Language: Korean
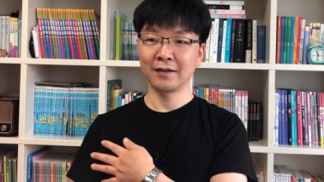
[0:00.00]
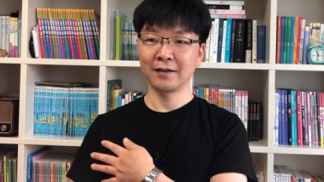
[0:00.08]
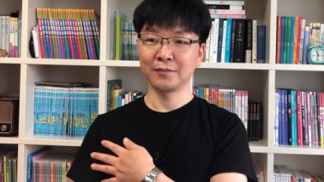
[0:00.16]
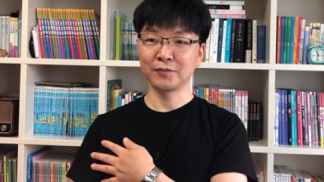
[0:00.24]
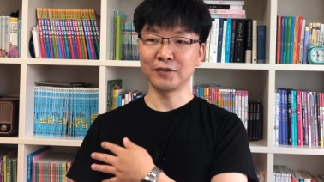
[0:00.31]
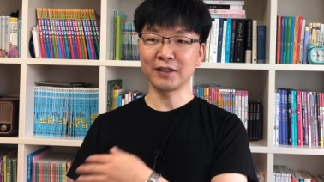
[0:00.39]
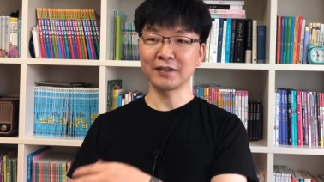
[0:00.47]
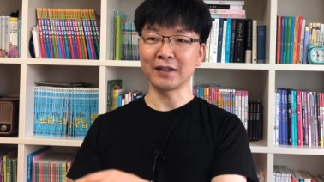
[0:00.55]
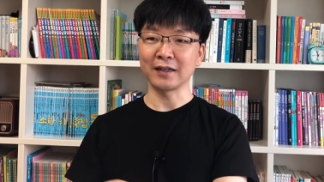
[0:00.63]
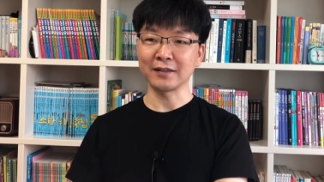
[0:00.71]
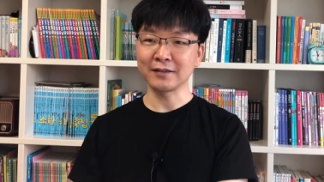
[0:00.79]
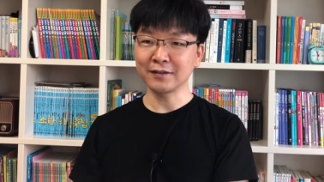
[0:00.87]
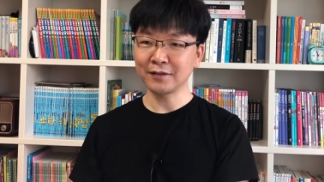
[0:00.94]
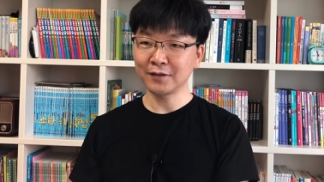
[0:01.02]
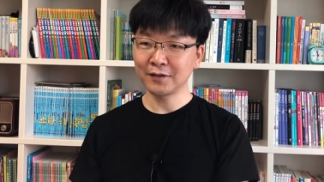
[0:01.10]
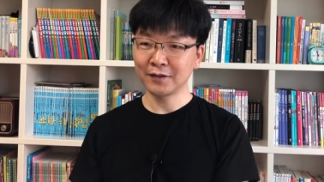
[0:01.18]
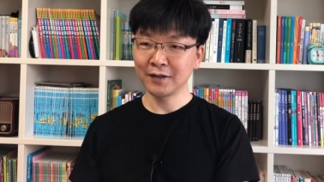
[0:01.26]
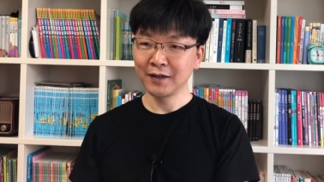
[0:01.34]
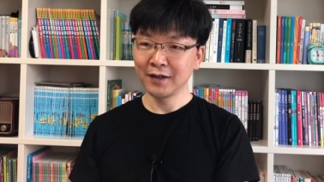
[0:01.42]
무슨 얘기인지 알겠어?
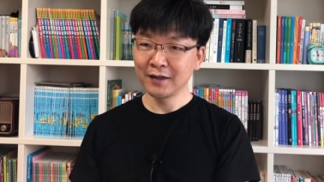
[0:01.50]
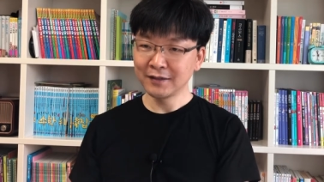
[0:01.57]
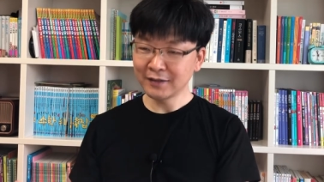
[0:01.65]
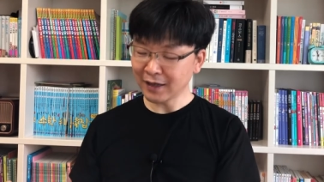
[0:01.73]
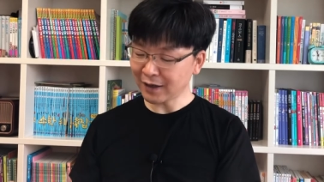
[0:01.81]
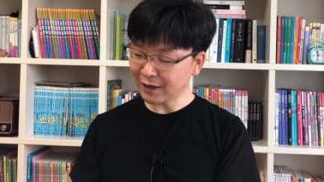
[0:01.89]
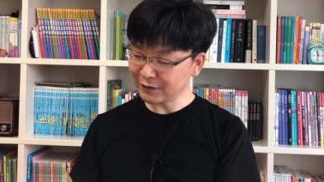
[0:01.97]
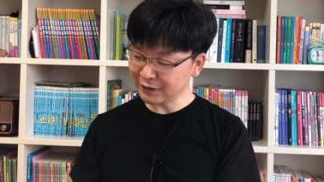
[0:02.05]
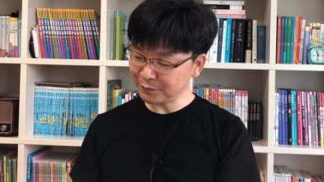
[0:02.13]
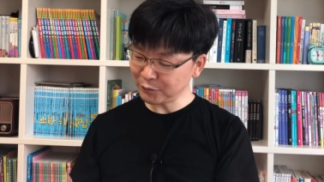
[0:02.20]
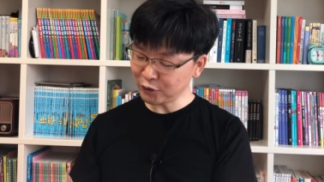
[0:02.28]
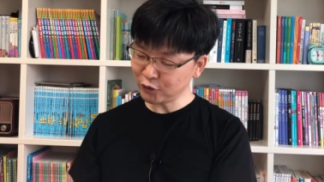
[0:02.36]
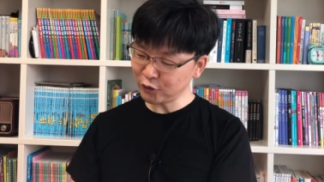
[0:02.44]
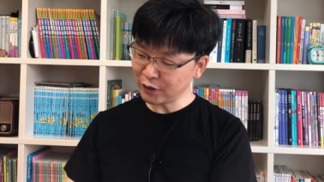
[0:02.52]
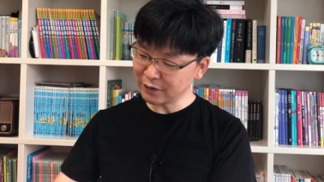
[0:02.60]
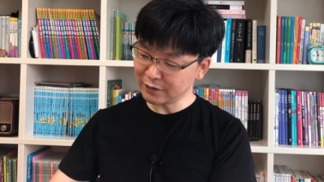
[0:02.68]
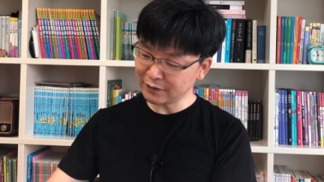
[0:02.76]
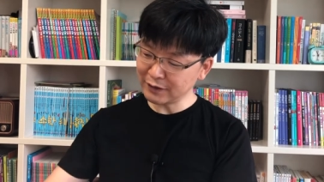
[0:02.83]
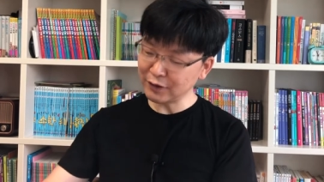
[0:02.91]
생각 한 10년
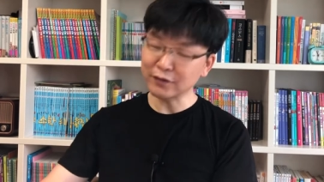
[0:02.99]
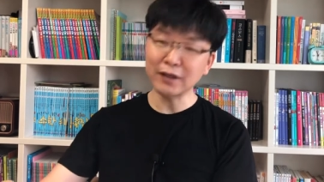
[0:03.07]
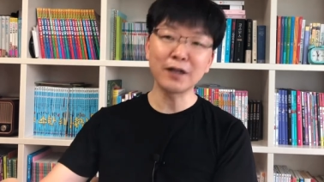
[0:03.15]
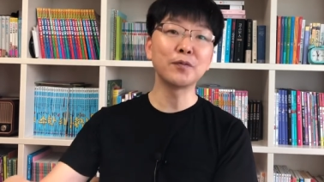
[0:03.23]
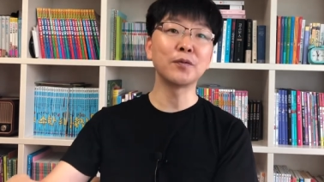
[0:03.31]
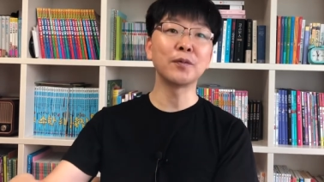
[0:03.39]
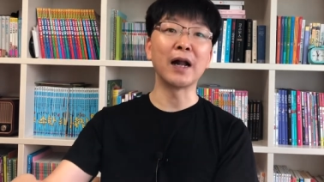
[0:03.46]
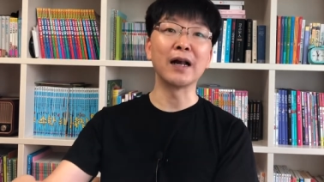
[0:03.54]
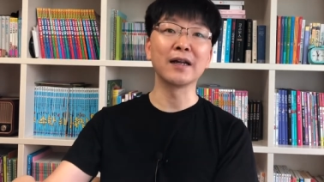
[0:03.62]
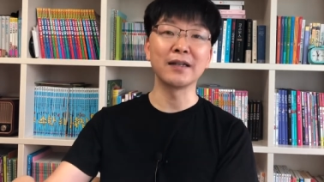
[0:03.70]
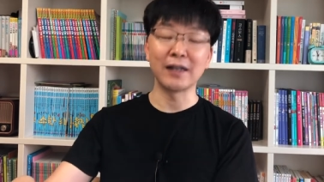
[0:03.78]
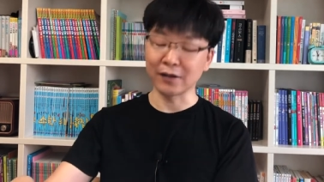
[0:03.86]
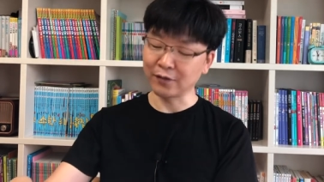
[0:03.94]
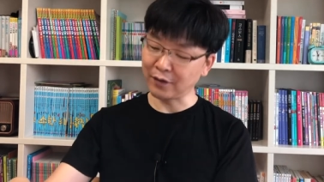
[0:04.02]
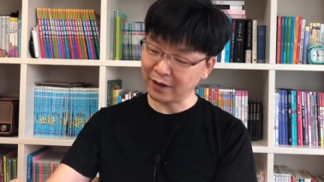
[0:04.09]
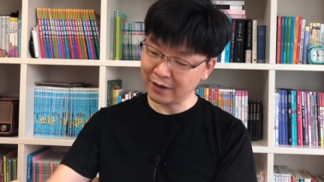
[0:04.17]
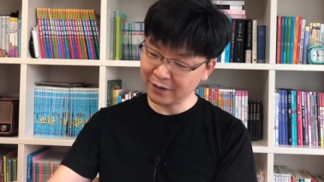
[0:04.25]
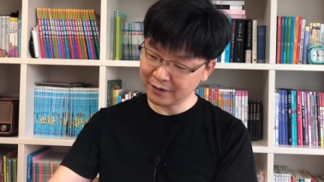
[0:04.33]
후에는 이 영상을 보면 알게 될 거야.